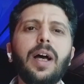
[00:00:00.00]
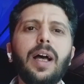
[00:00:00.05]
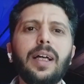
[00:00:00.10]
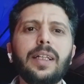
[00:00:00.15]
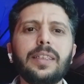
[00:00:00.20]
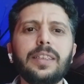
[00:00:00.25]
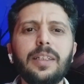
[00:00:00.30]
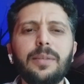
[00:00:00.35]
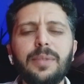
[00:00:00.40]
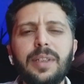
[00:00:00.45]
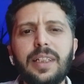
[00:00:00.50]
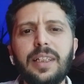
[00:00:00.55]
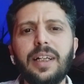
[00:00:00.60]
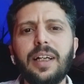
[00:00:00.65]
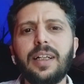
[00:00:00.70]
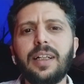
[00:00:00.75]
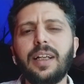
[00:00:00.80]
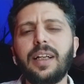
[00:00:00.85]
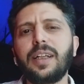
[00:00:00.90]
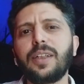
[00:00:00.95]
عندنا
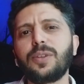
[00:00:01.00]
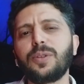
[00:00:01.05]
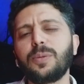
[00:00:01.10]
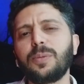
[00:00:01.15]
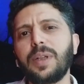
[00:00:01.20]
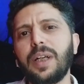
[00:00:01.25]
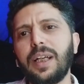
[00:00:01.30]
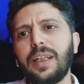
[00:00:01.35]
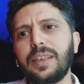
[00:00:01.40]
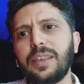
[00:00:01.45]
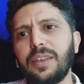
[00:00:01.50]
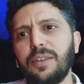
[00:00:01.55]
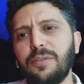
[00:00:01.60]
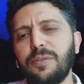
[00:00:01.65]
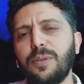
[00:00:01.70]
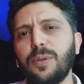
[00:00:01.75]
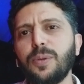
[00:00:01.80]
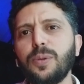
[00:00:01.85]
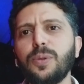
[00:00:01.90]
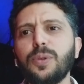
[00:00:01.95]
مليارات وما عندنا
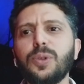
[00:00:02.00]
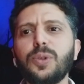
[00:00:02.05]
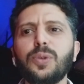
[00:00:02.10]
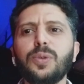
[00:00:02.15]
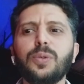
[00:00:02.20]
فلوس